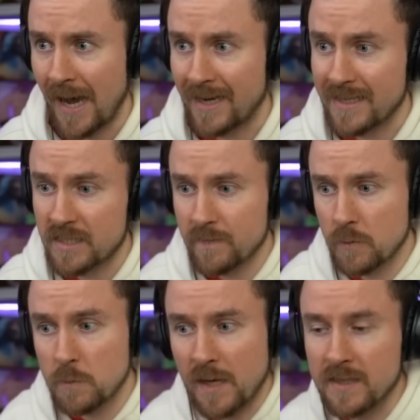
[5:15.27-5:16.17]
Allerdings, wenn
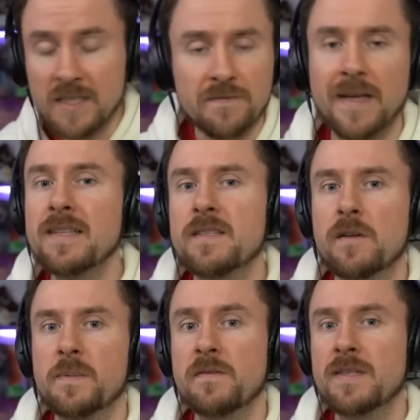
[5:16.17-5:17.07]
wir über Events
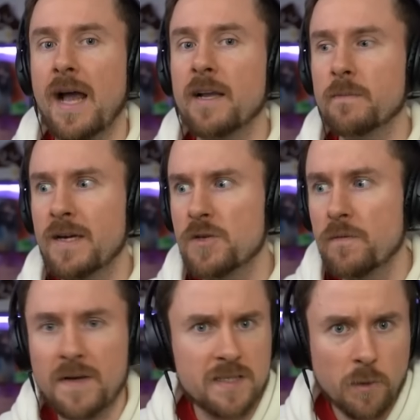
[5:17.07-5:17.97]
oder beziehungsweise allgemein
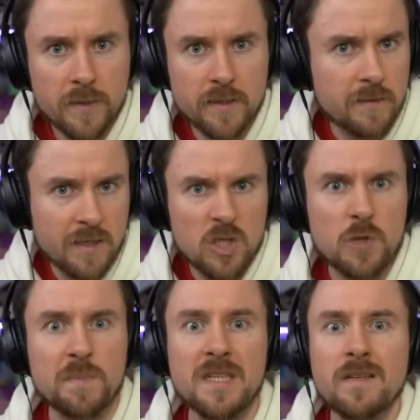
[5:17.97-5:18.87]
schon fast neue
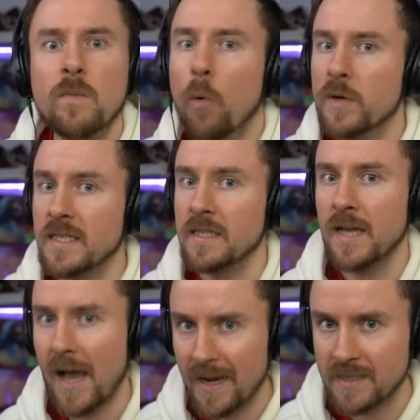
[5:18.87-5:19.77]
Spielmodi
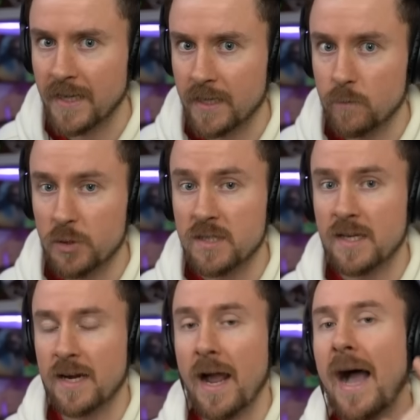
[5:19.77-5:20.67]
nachdenken, muss ich
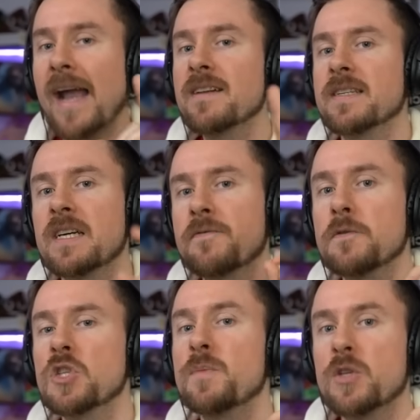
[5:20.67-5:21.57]
sagen, eine Sache
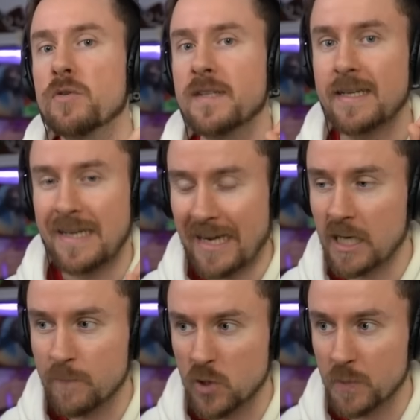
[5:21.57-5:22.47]
wünsche ich mir schon seit
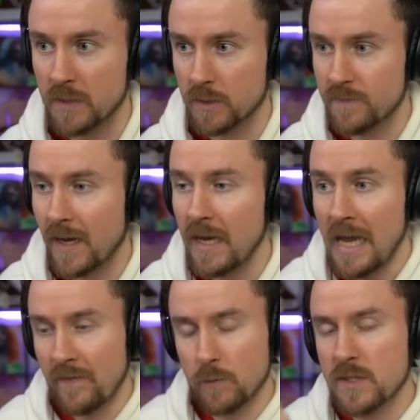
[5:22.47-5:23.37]
langem im Spiel. Und zwar,
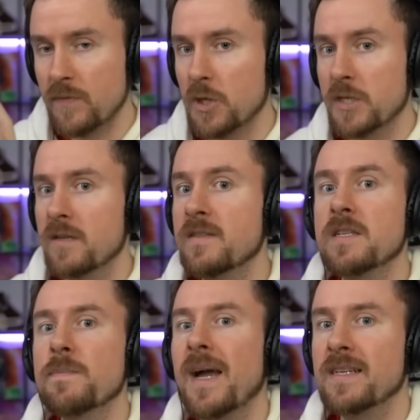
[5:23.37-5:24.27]
wenn wir uns vorstellen, dass
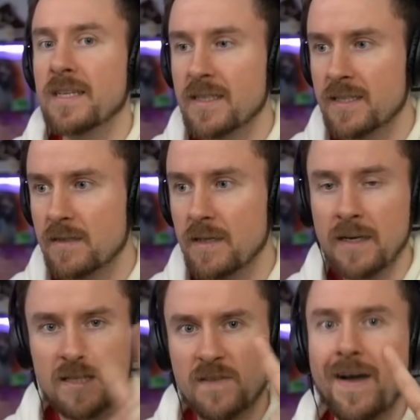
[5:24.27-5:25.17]
diese beiden Kisten
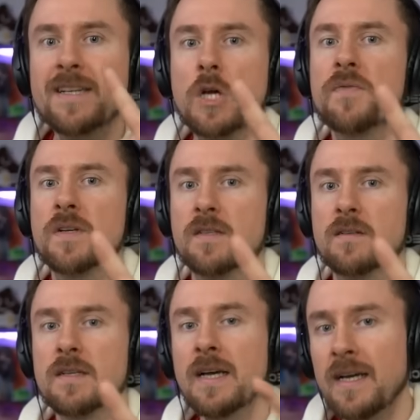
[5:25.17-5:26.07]
zwei Dörfer
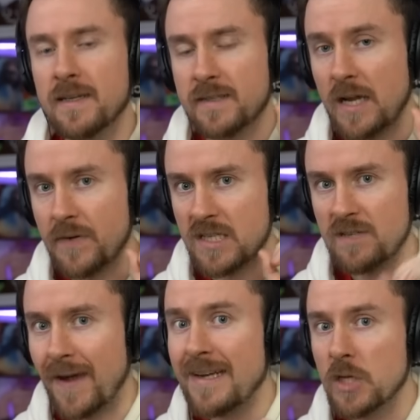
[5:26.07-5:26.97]
sind. Es sind einfach
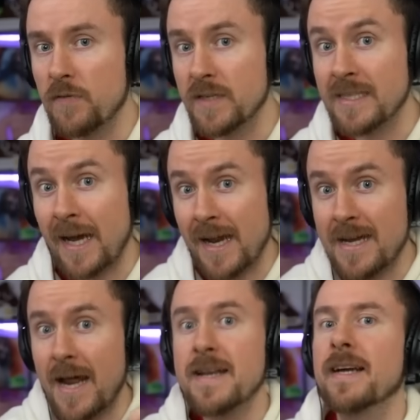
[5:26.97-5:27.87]
zwei Dörfer, die
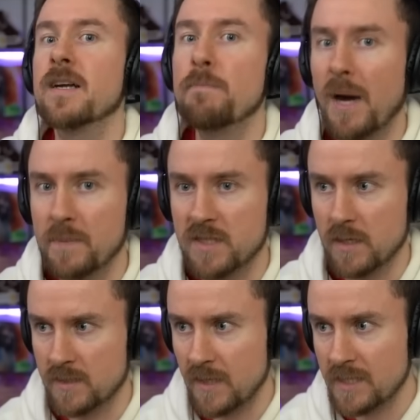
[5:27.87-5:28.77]
aneinander gebappt
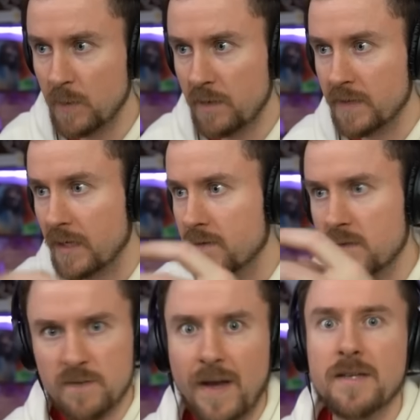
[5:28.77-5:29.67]
sind. Das heißt mehr oder weniger
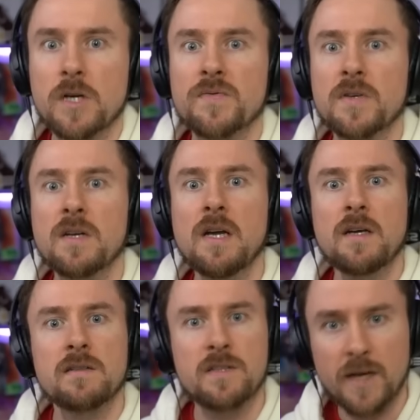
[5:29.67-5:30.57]
zwei Dörfer,
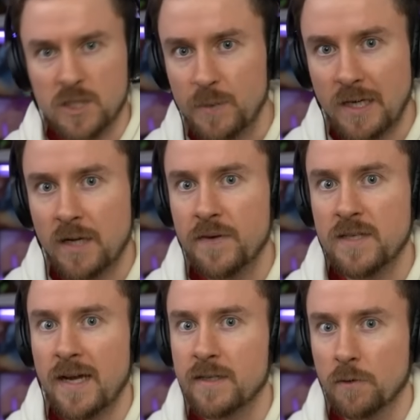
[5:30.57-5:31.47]
zwei Spieler in der
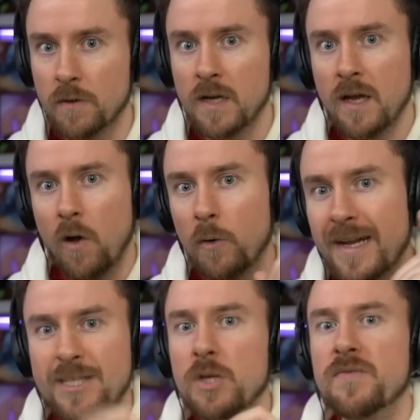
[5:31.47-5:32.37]
Verteidigung. Und
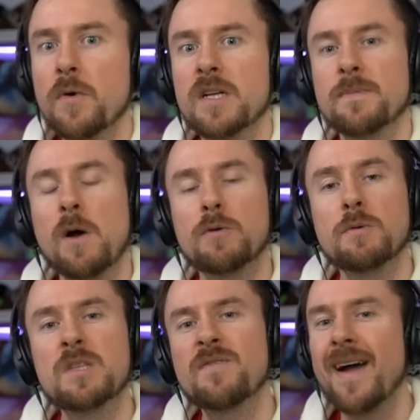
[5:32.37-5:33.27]
jetzt stelle ich vor, dass man auch
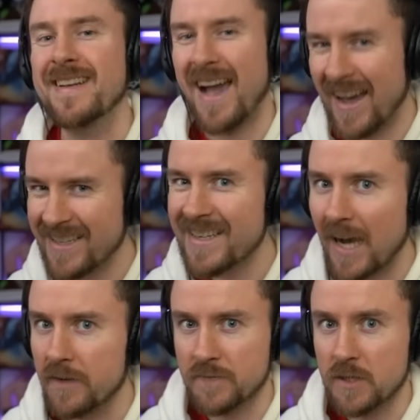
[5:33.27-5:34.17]
zu zweit
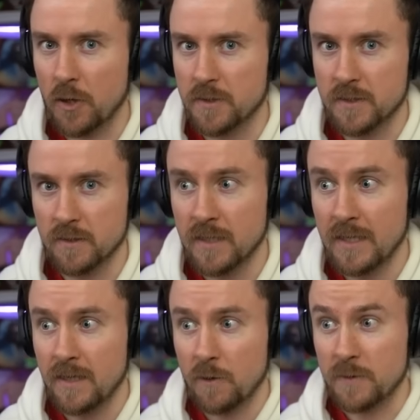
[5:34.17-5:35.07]
angreifen könnte.
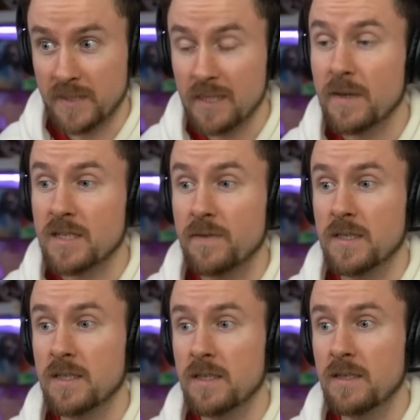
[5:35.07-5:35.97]
Und hierbei ist
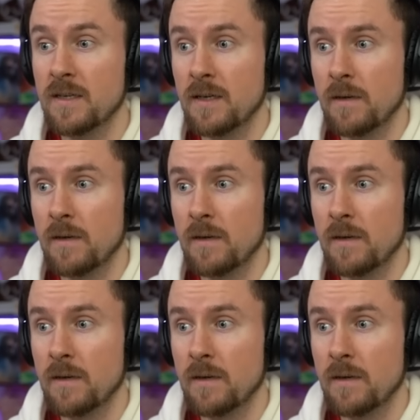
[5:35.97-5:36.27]
wichtig,